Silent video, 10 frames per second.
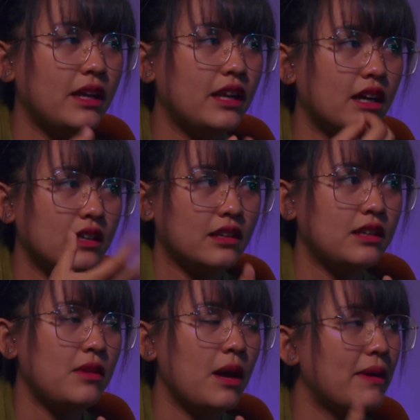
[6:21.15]
lebih enak
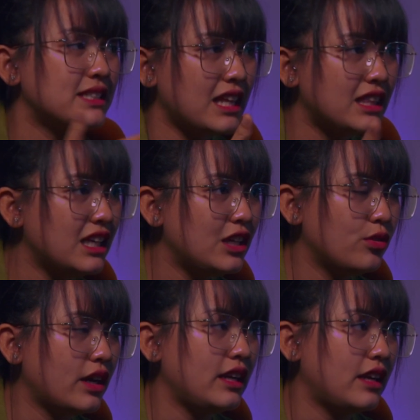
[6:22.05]
dibilang pas hati
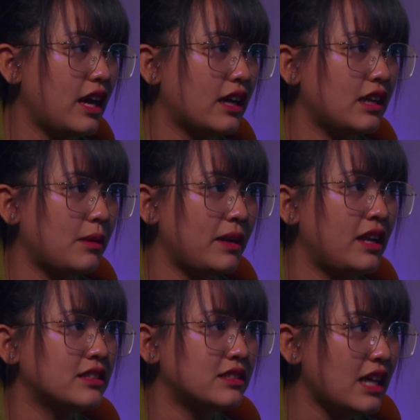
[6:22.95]
gitu kan enak
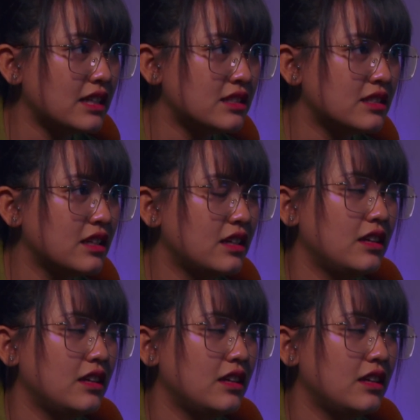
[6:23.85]
daripada sas